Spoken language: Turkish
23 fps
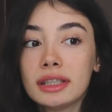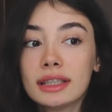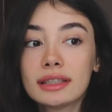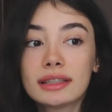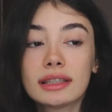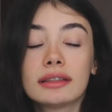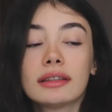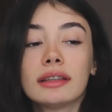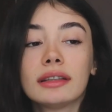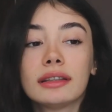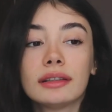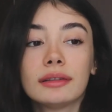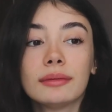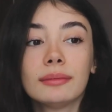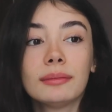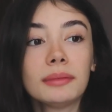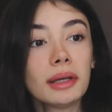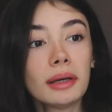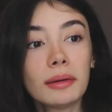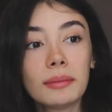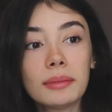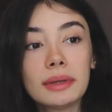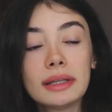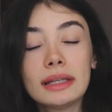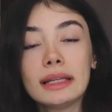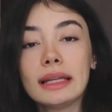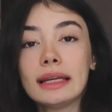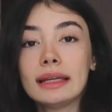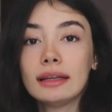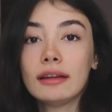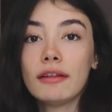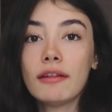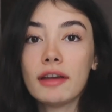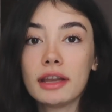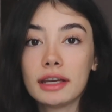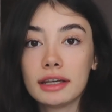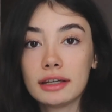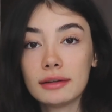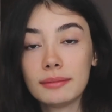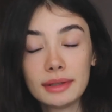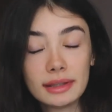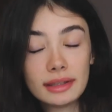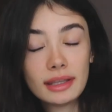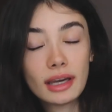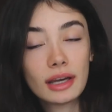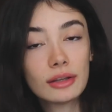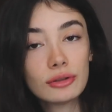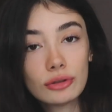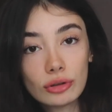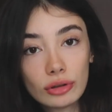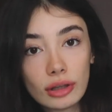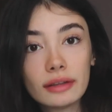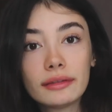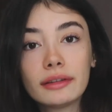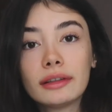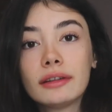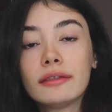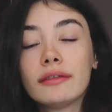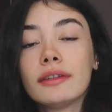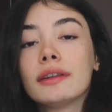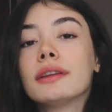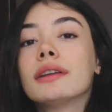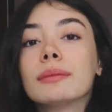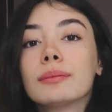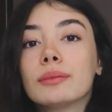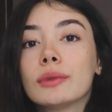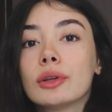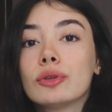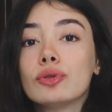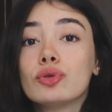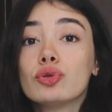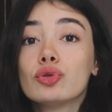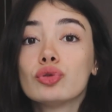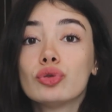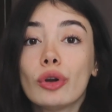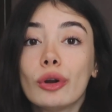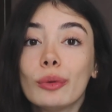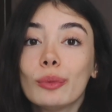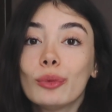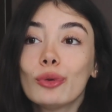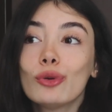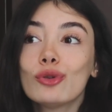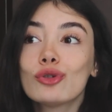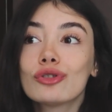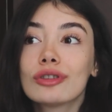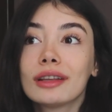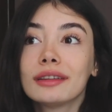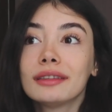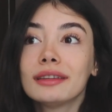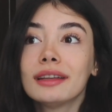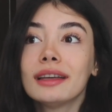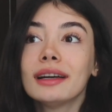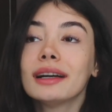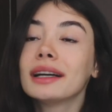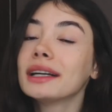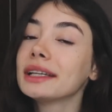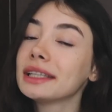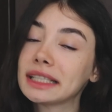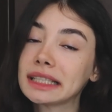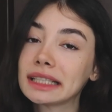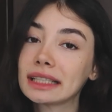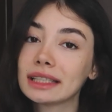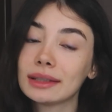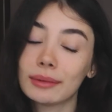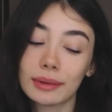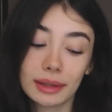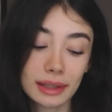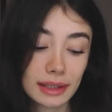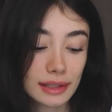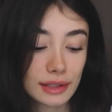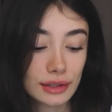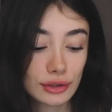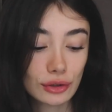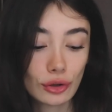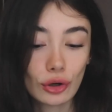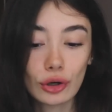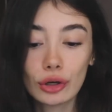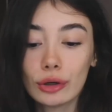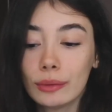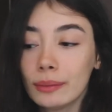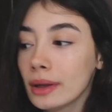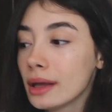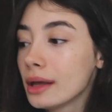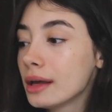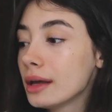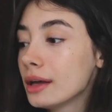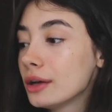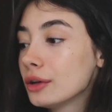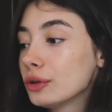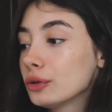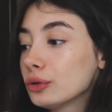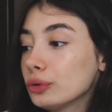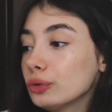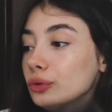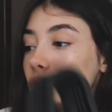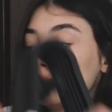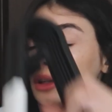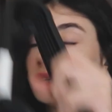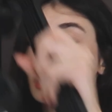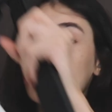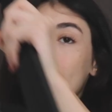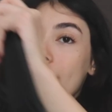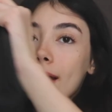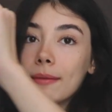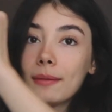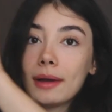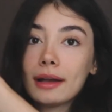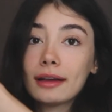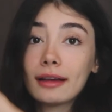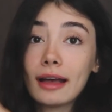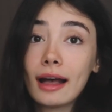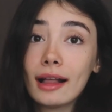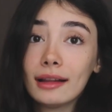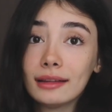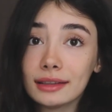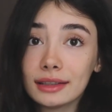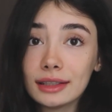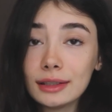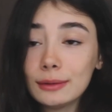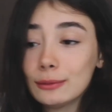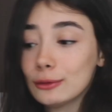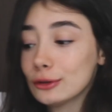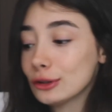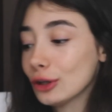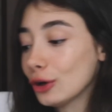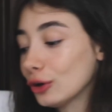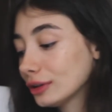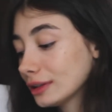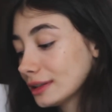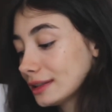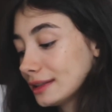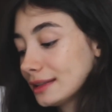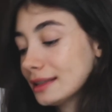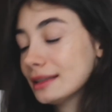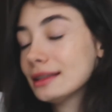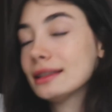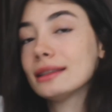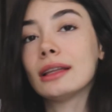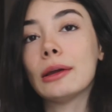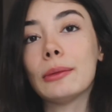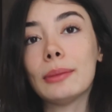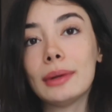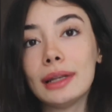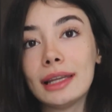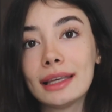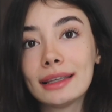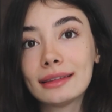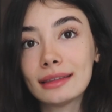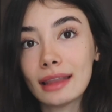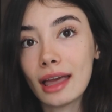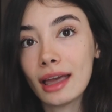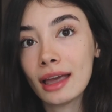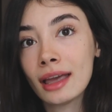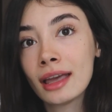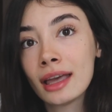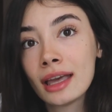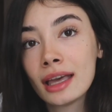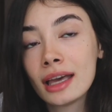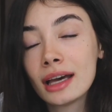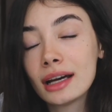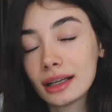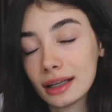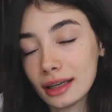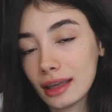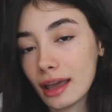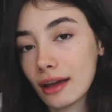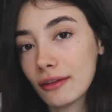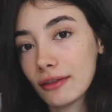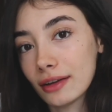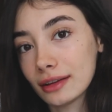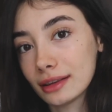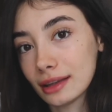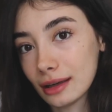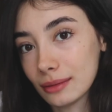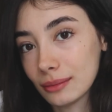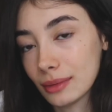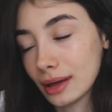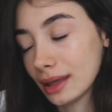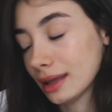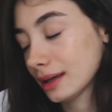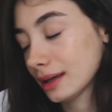ya satarım ya birilerine veririm. ihtiyacı olanları veririm diye düşünüyorum. O yüzden de ayıklamak istiyorum. Şunları hemen kaldırayım. Sonra sizinle birlikte kıyafetlerimi